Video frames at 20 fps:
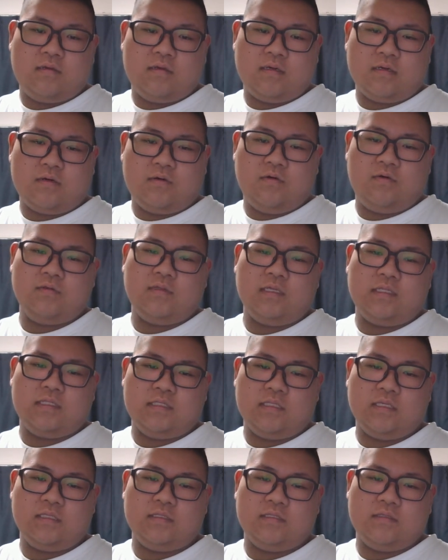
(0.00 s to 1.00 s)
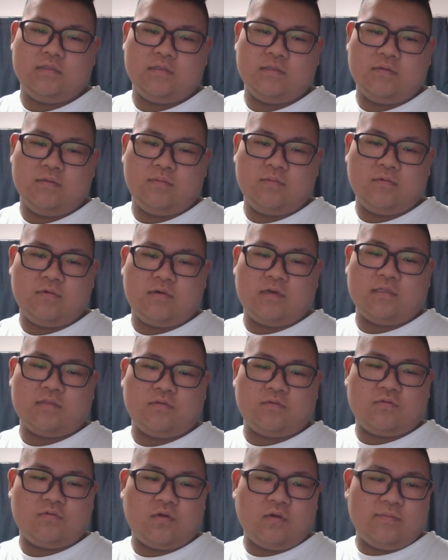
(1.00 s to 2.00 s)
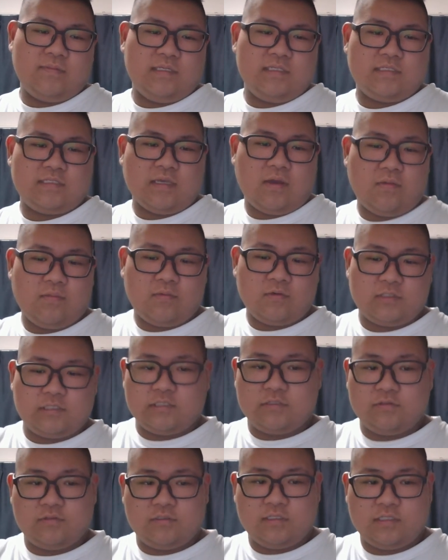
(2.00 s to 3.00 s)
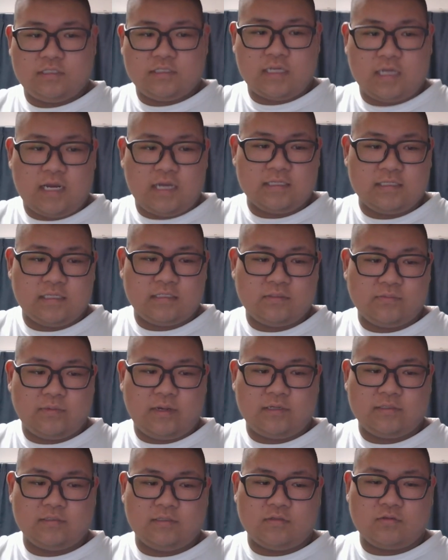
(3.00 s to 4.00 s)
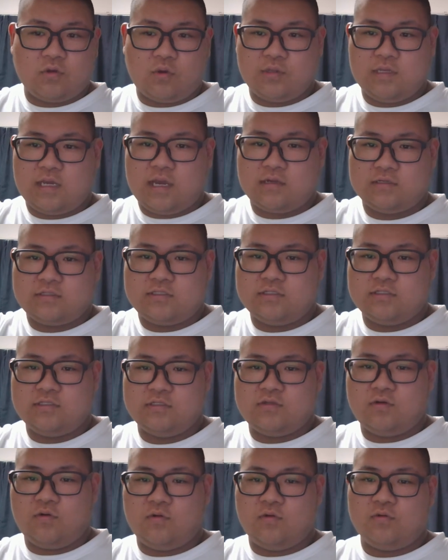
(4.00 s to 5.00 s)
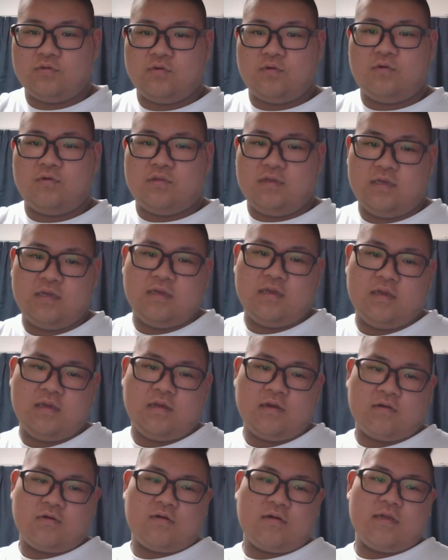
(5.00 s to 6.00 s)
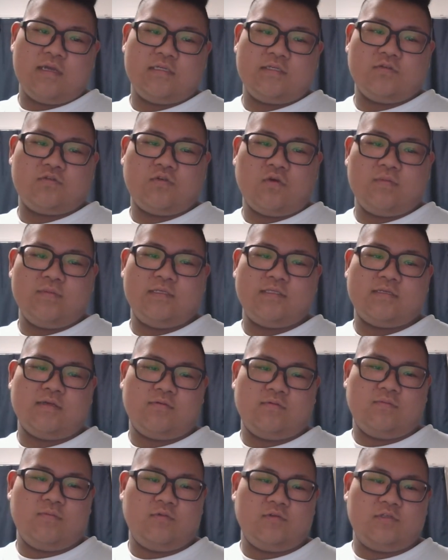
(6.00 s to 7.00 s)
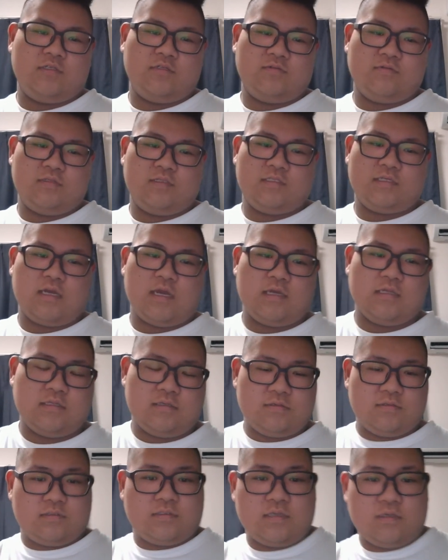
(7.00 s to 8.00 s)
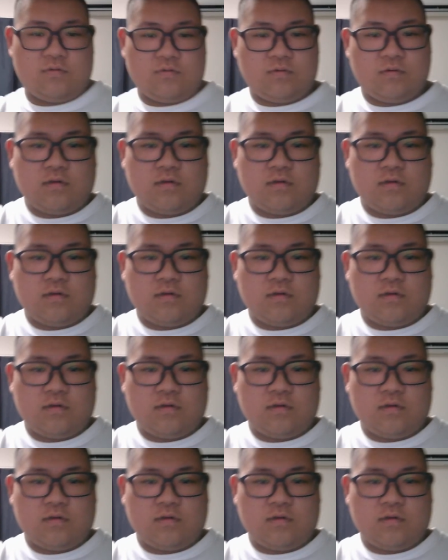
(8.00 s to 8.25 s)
こうなったってもうあとトミーさんをモチーフにして書いたやつもあるんですとにかく鋭い男これ一応トミーさんをモチーフにして書いてるんですけど